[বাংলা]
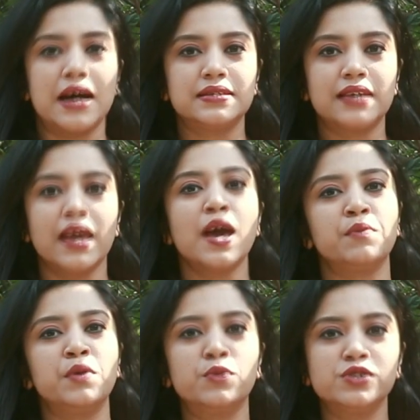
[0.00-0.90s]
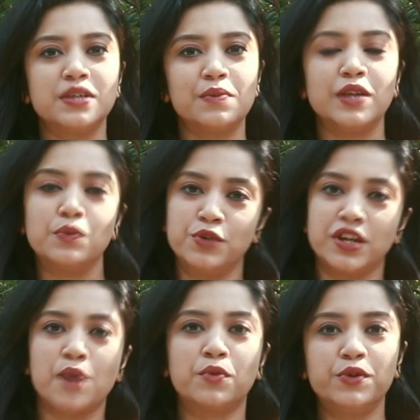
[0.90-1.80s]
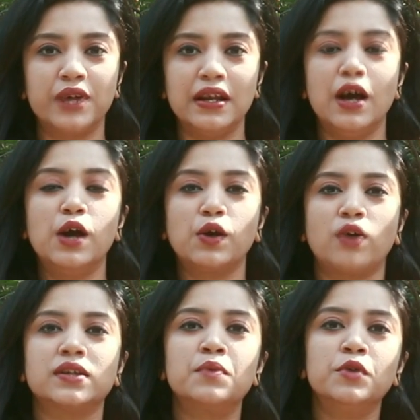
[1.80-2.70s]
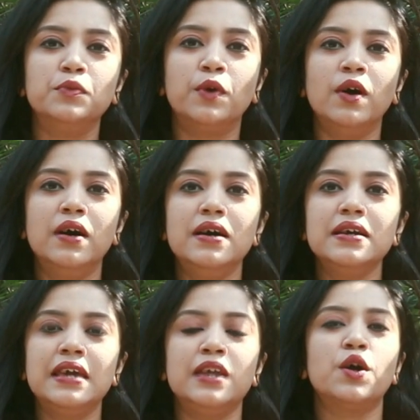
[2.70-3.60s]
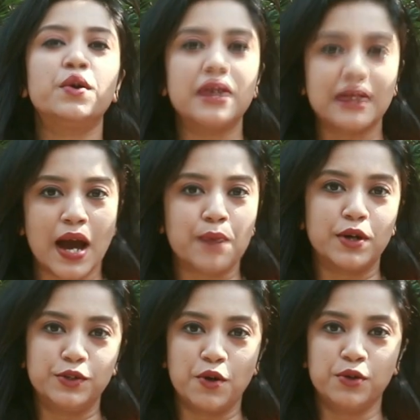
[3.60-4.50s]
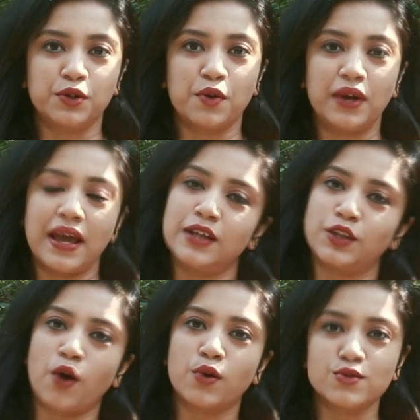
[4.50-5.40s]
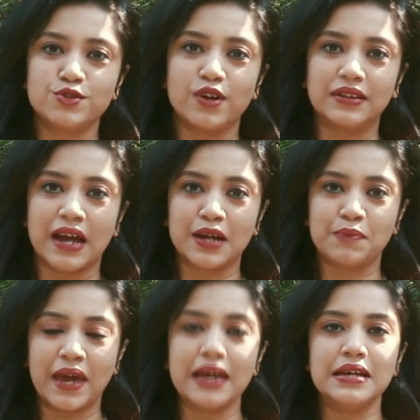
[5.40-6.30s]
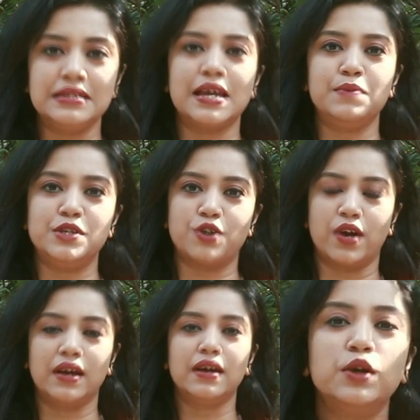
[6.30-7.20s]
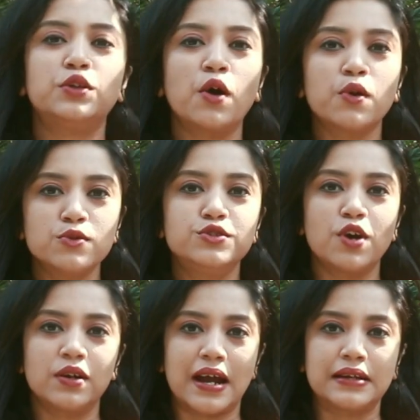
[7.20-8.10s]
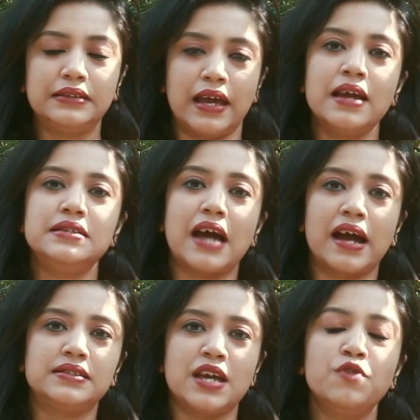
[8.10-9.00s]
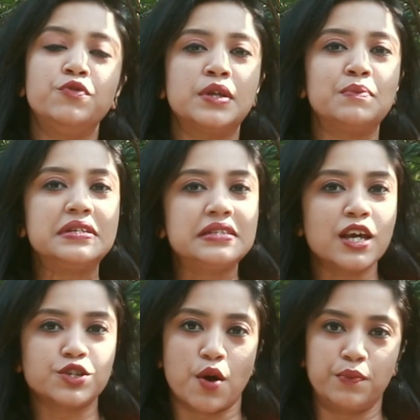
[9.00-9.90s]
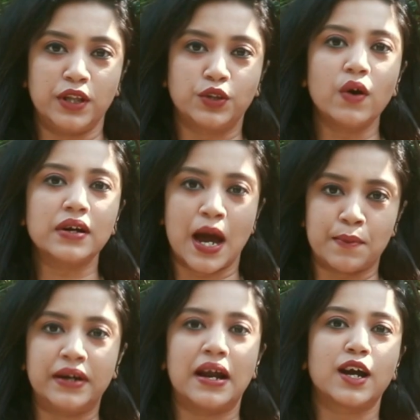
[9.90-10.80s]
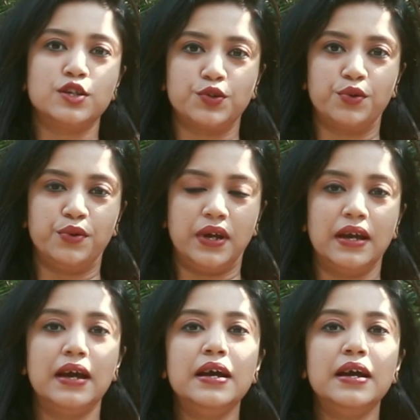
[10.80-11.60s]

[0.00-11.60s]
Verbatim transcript: আজকে আমি পুষ্টিবিদ মুনিয়া মৌরির কথা বলবো কী ধরনের খাবার গ্রহণ করলে ত্বক উজ্জ্বল থাকবে সেই বিষয়ে ত্বক উজ্জ্বল রাখতে ডায়েটে ভিটামিন সি সমৃদ্ধ খাবার রাখা জরুরি